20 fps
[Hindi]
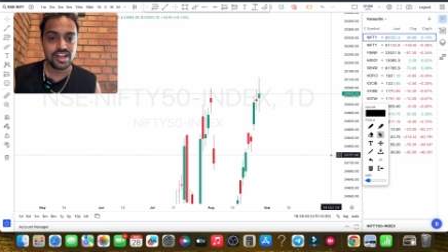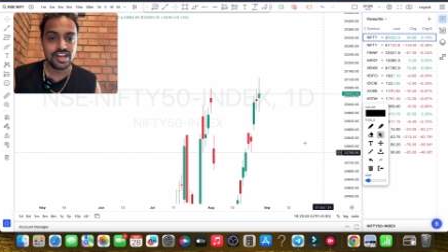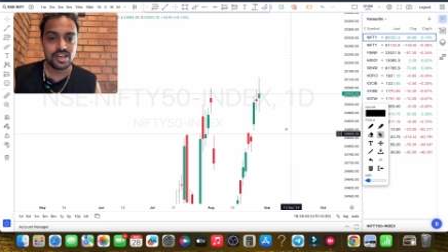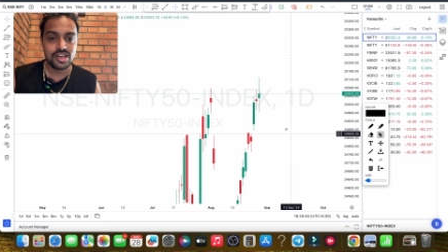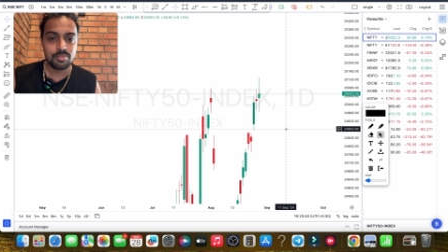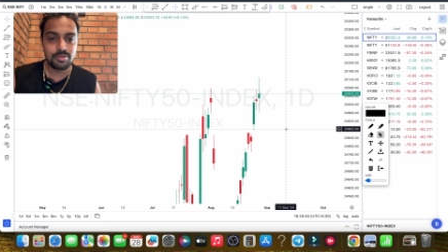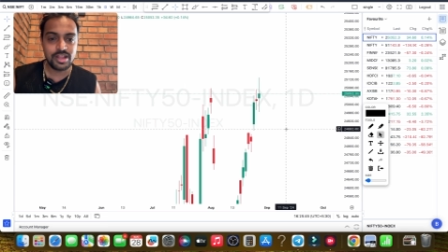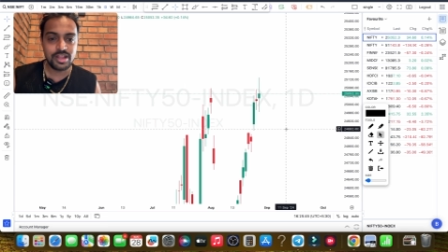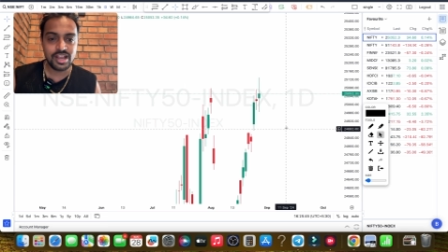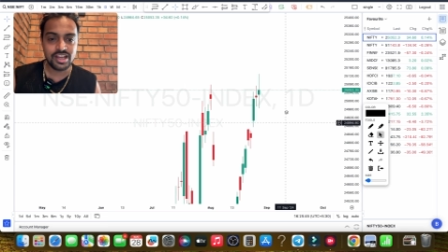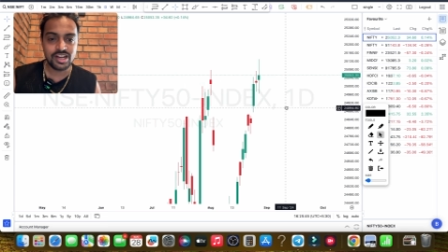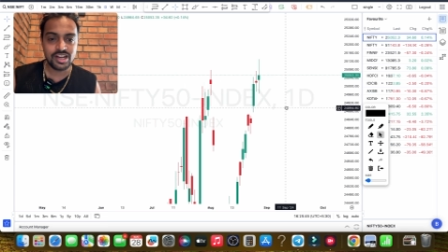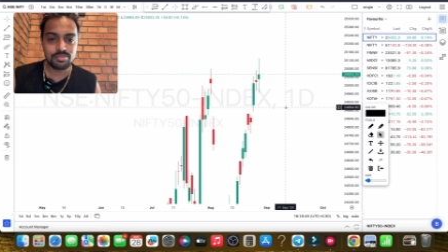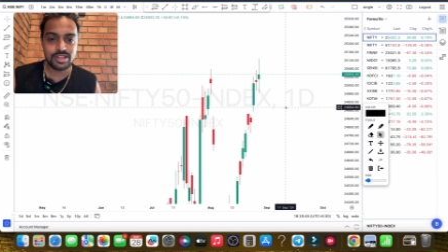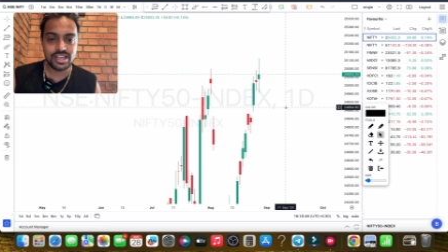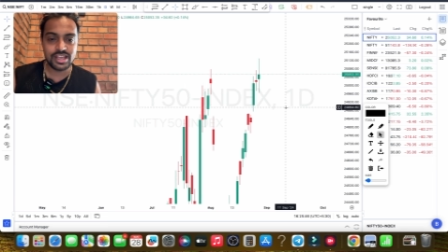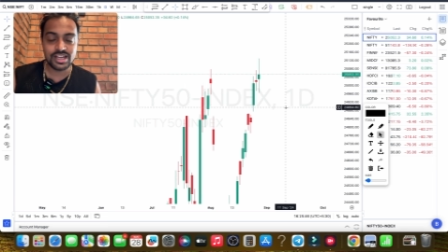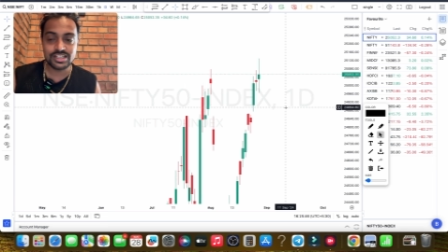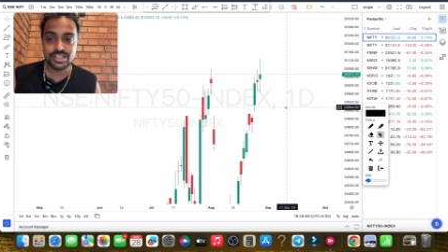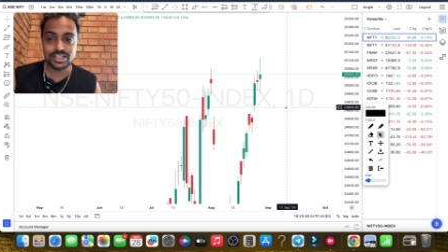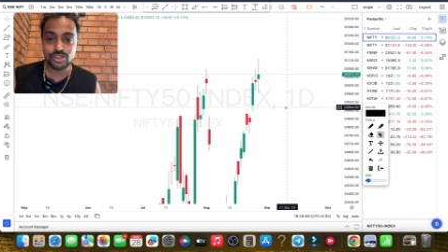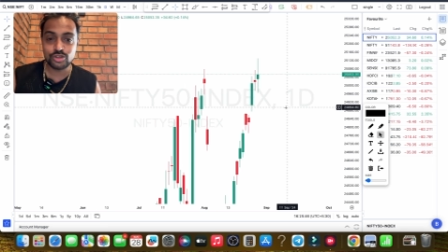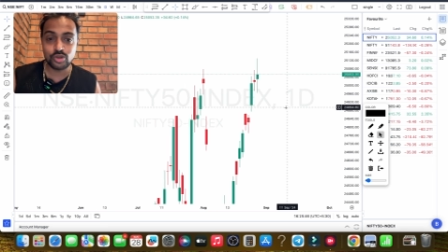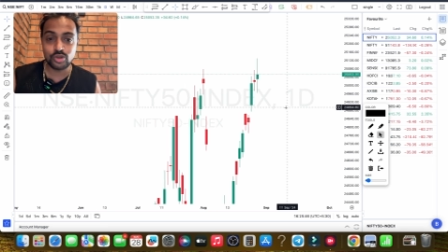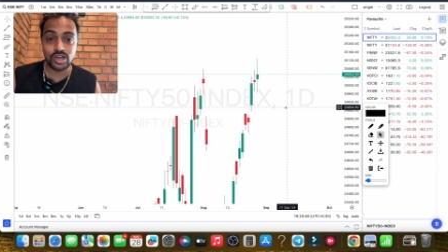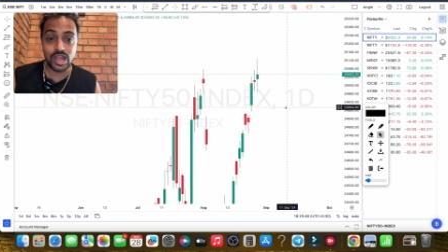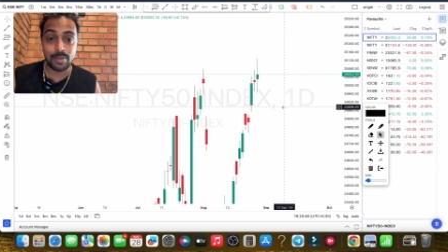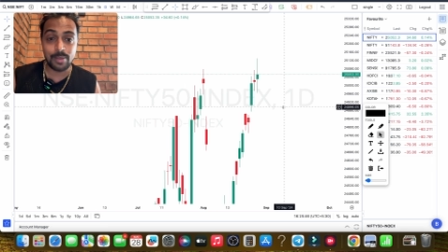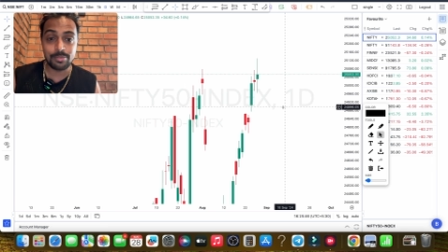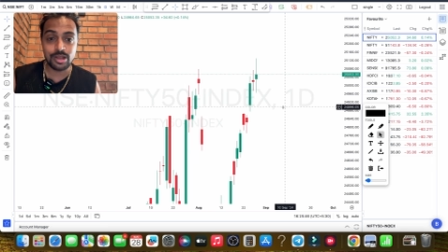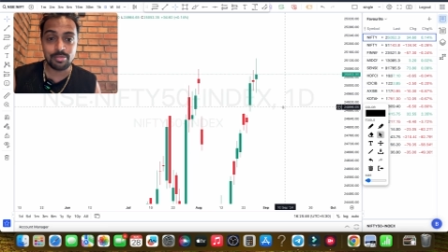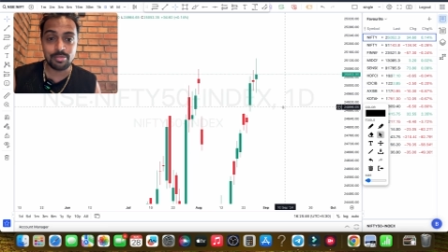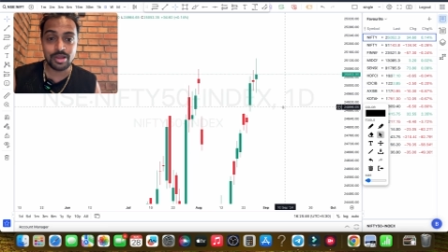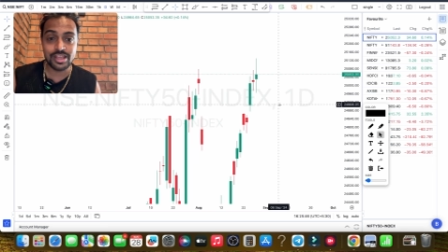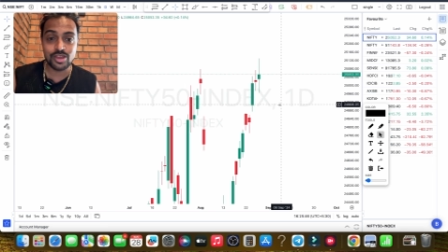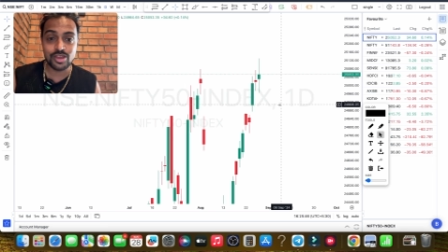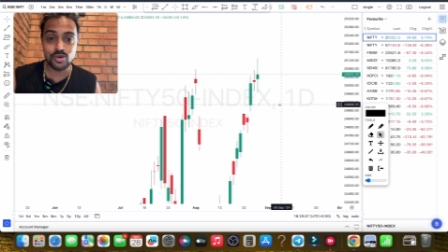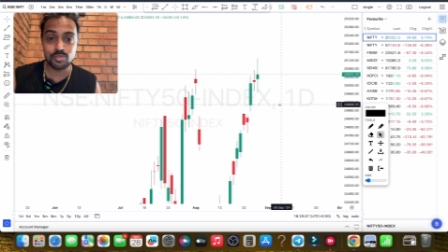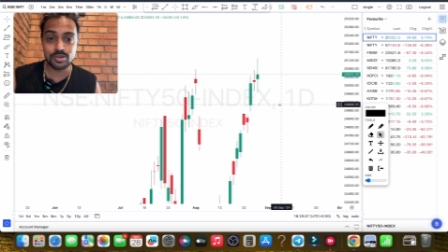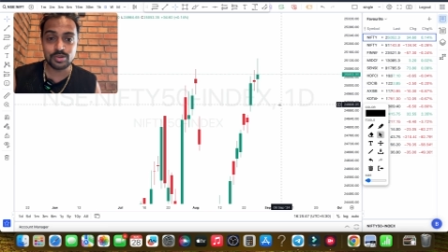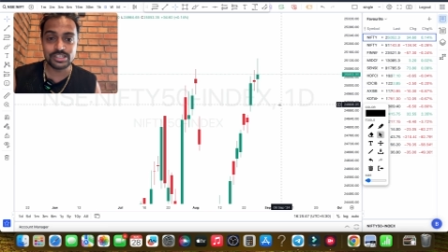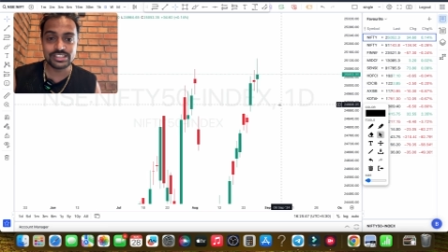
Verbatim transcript: निफ्टी अगर आप देखा जाए तो लाइफ टाइम है के ऊपर